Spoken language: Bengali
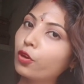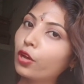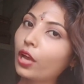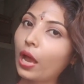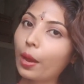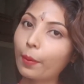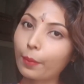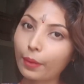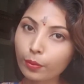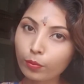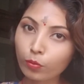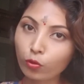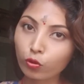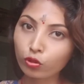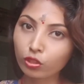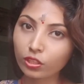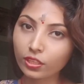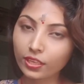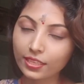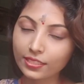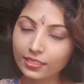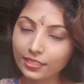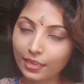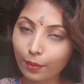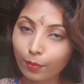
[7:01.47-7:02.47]
হয়ে আবার
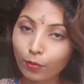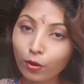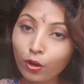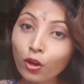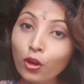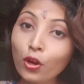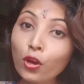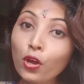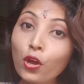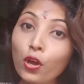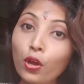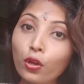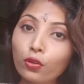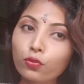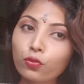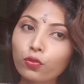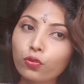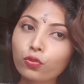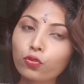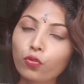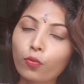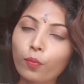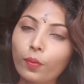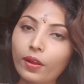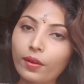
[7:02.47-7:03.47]
মন্দিরে যাব তো
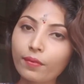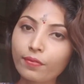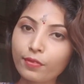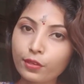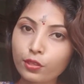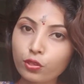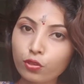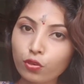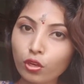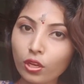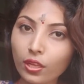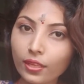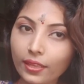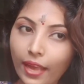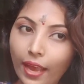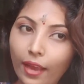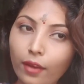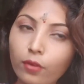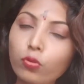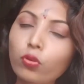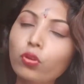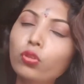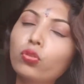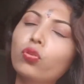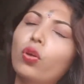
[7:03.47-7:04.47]
তোমরা ভিডিওটা
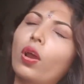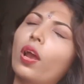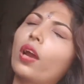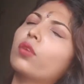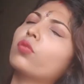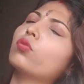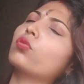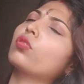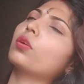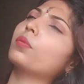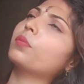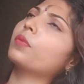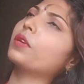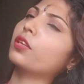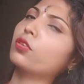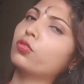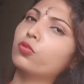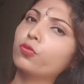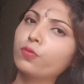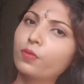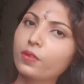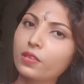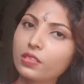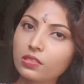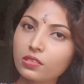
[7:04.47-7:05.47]
দেখো তো এখন আমি
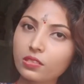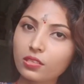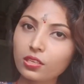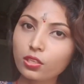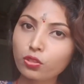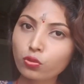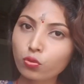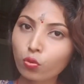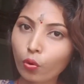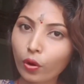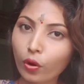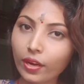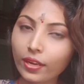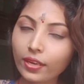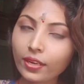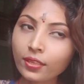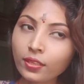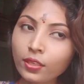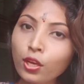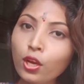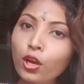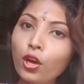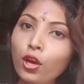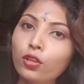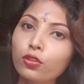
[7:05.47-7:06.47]
একটু ফ্রেশ ট্রেশ হয়ে
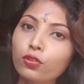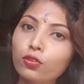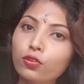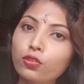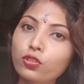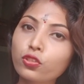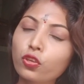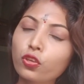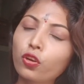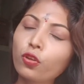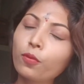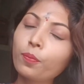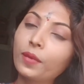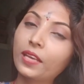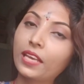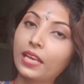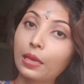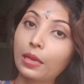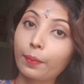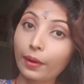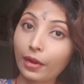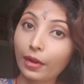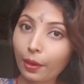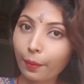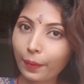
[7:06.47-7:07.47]
নিই তো চলো
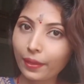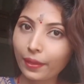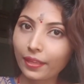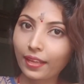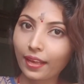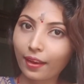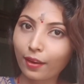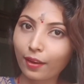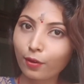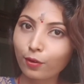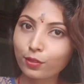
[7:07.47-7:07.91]
বিকেলবেলা আবার দেখা